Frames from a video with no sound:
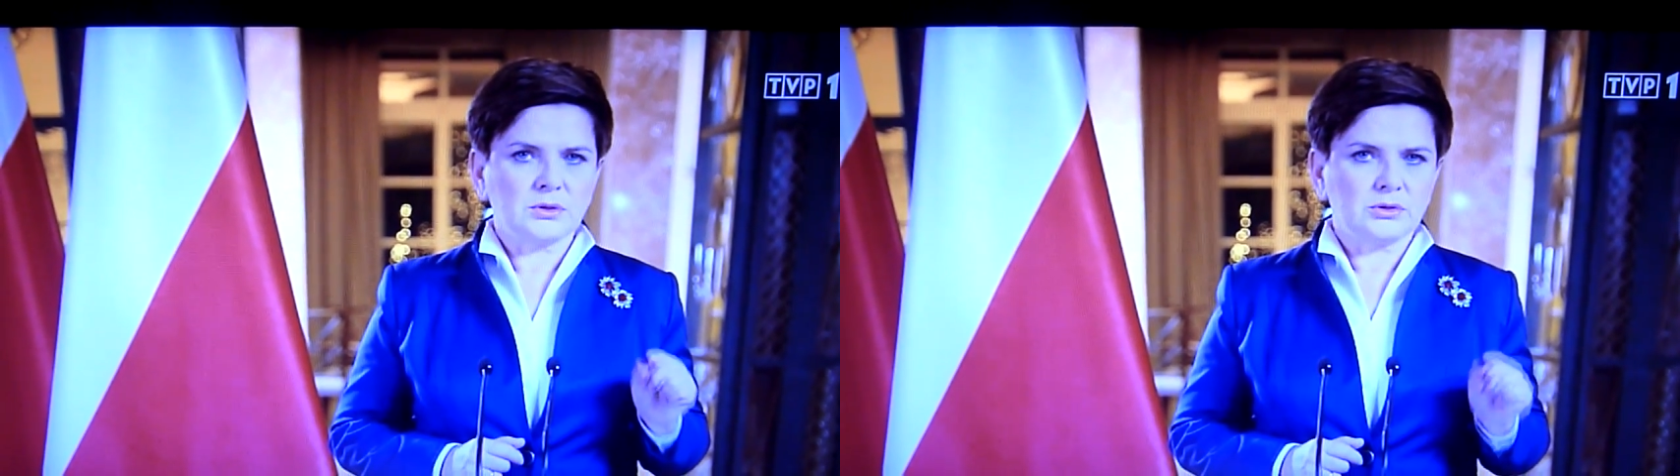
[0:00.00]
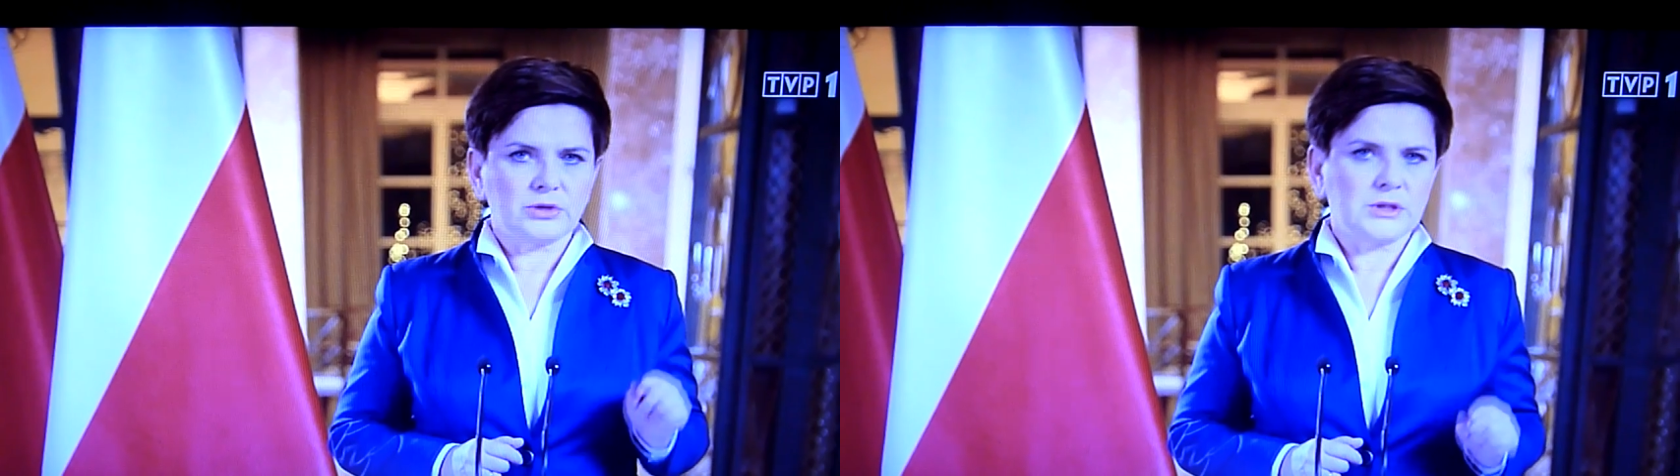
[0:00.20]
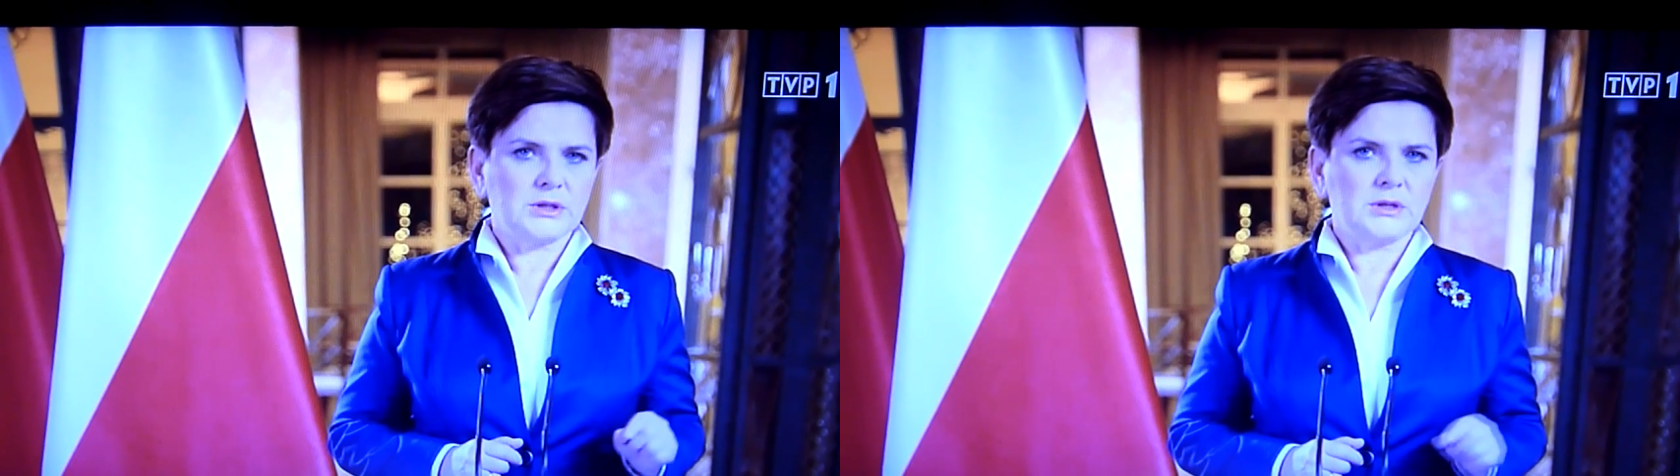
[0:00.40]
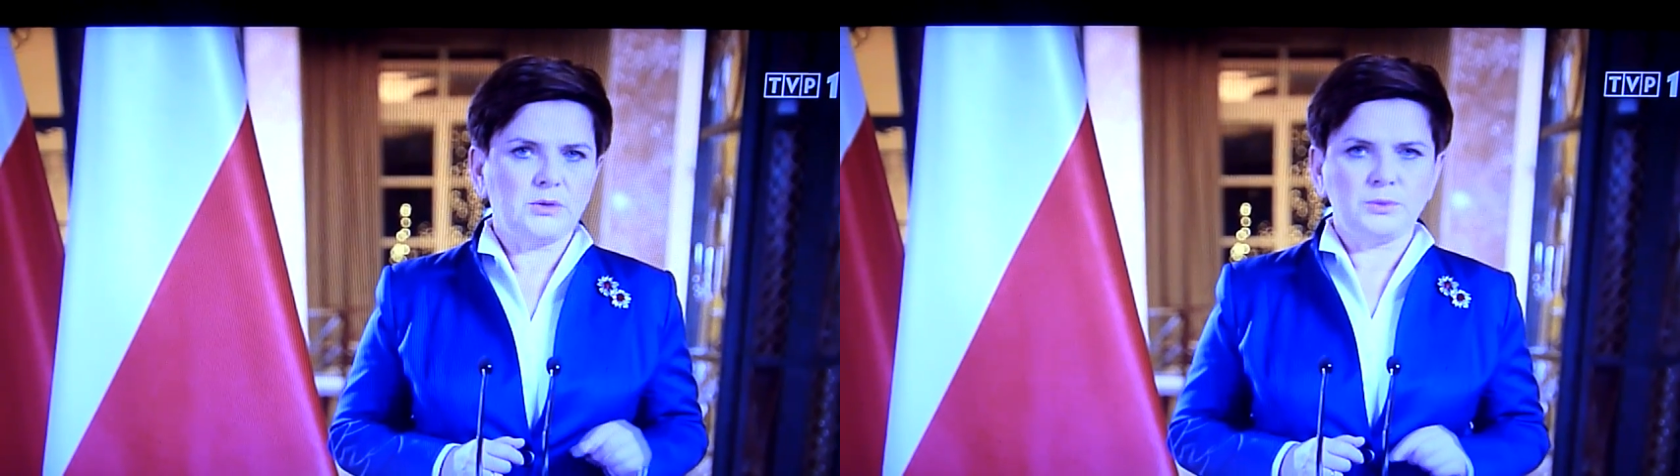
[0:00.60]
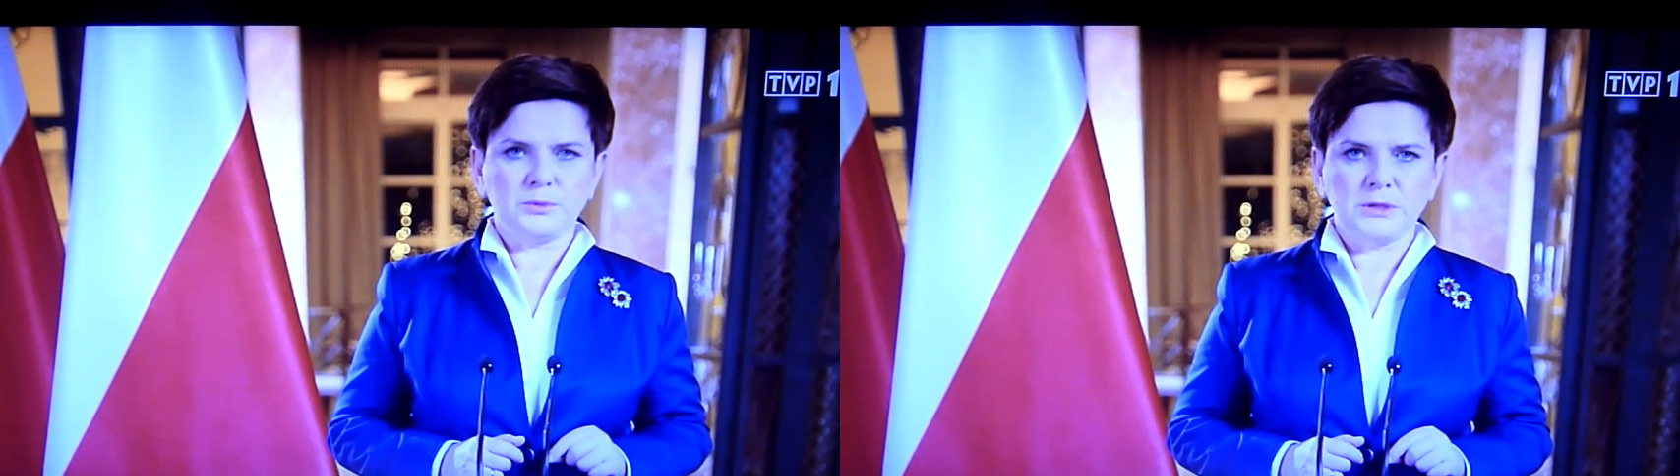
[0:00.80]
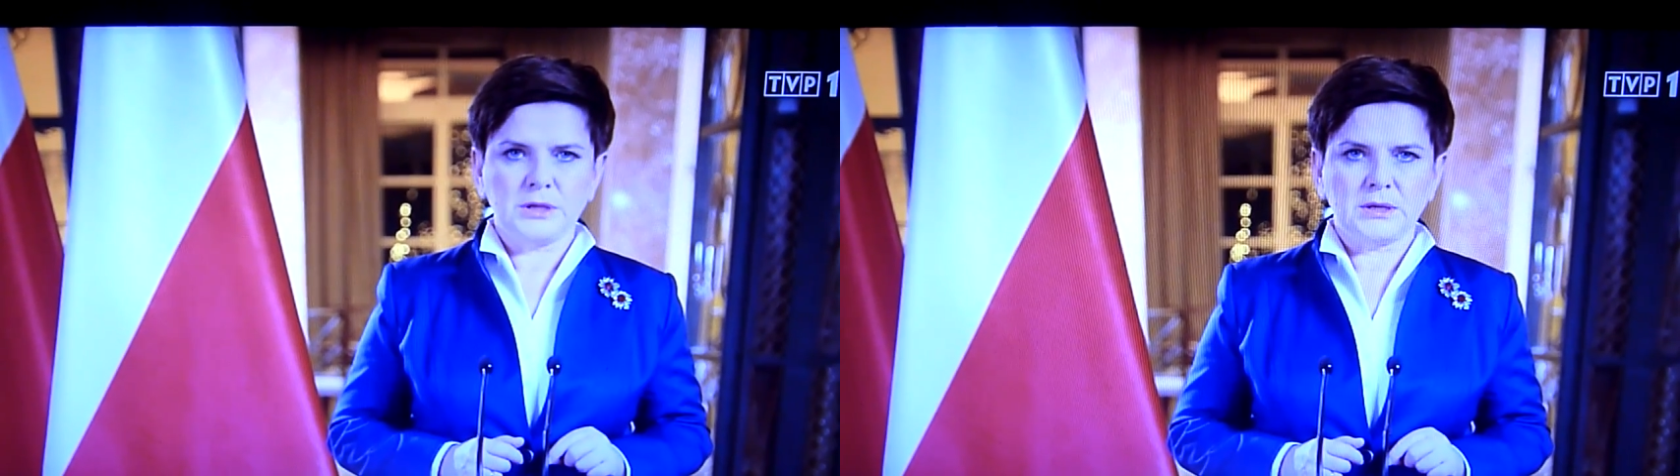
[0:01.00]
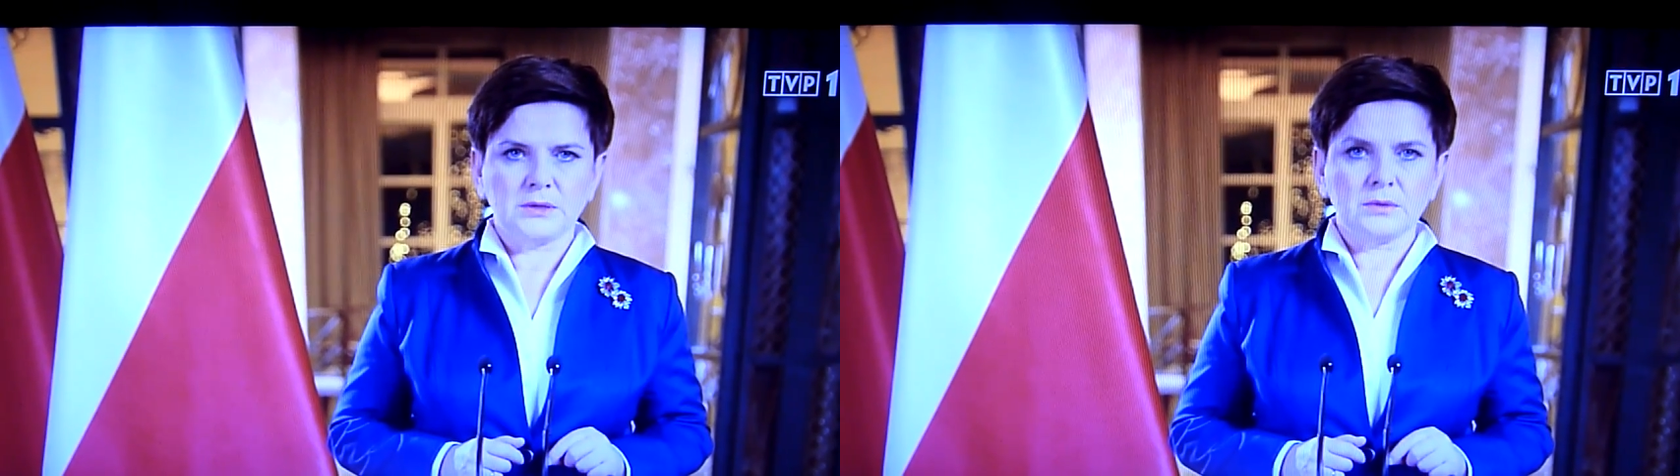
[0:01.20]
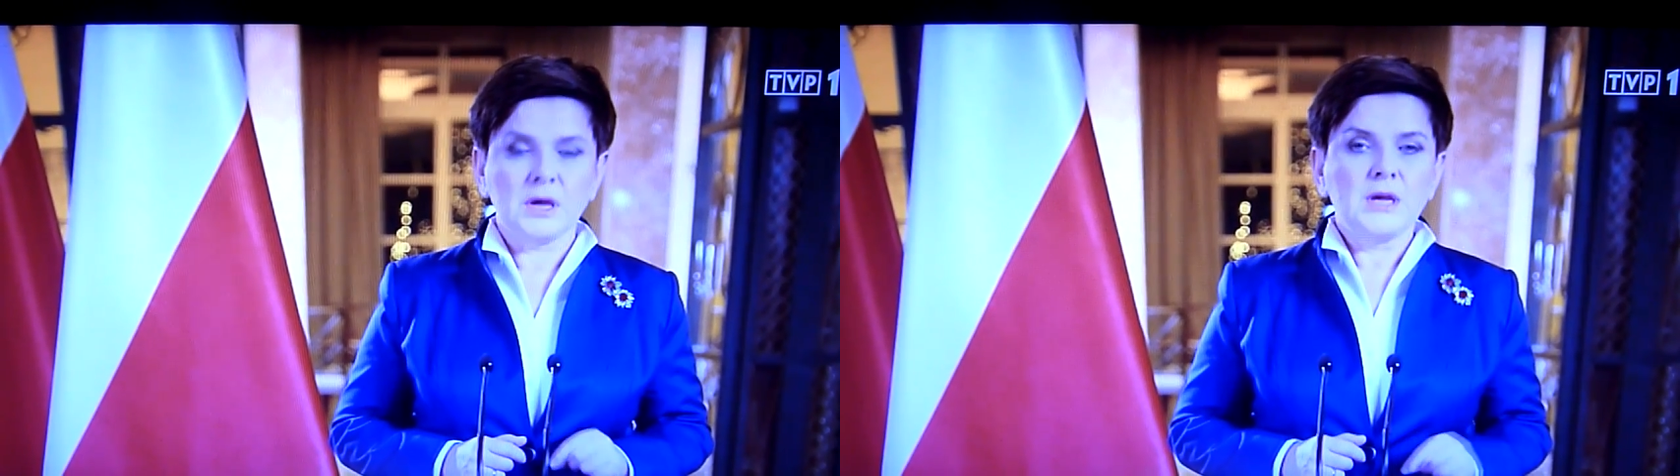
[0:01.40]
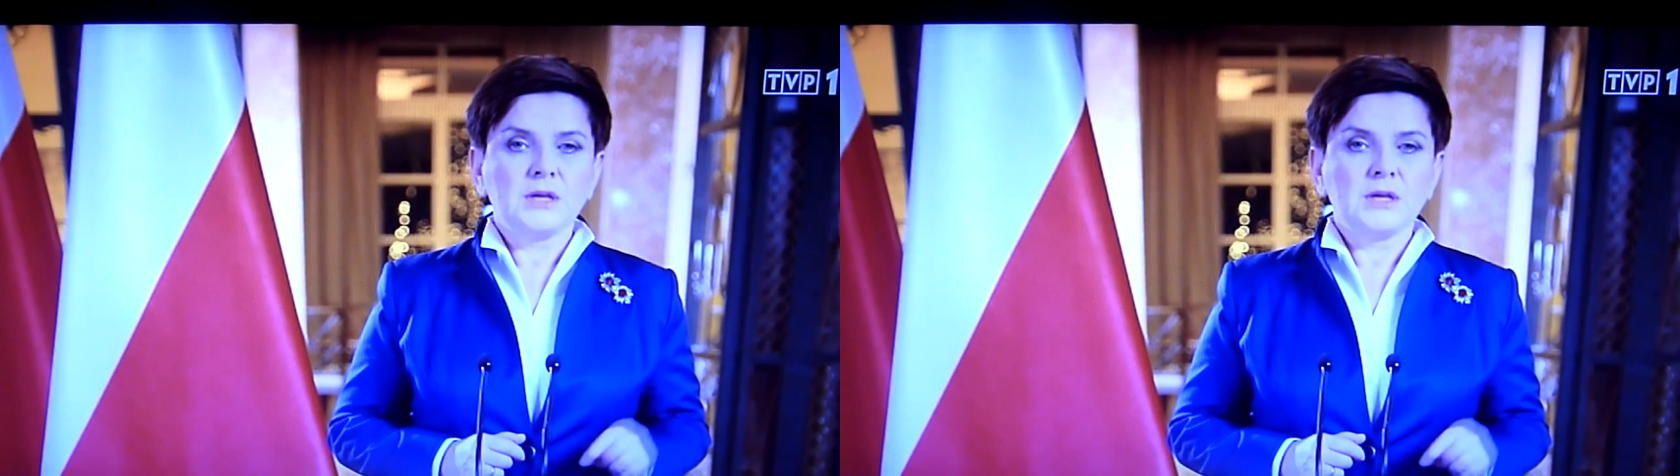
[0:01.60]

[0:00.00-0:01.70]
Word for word: to orzeczenie upominają,